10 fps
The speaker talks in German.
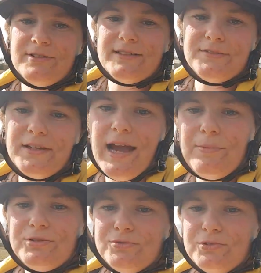und deswegen
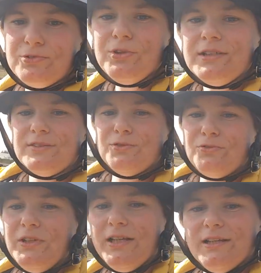habe ich sowieso nicht so
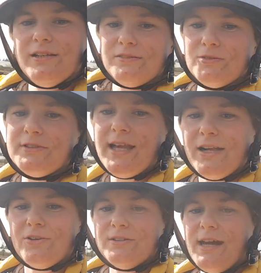viele
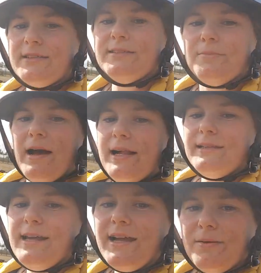Sozialkontakte im
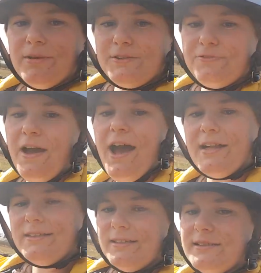Alltag. Aber ich fahre
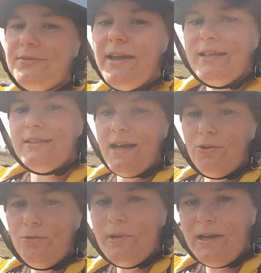halt jeden zweiten
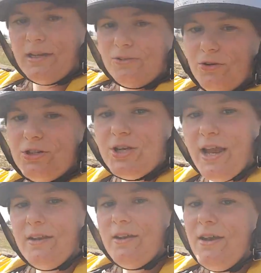Tag rüber nach
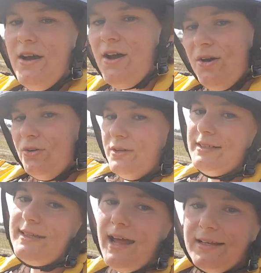Deutschland und
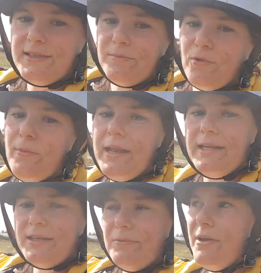das kann ich im Moment
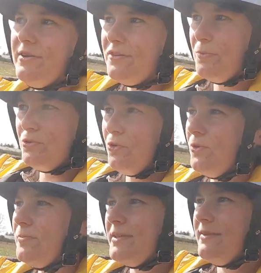nicht mehr und das
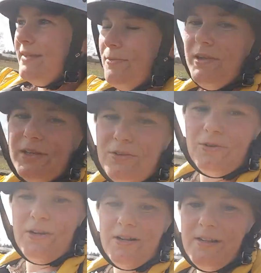bedrückt mich ziemlich
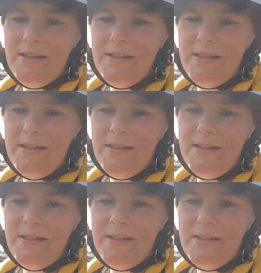doll.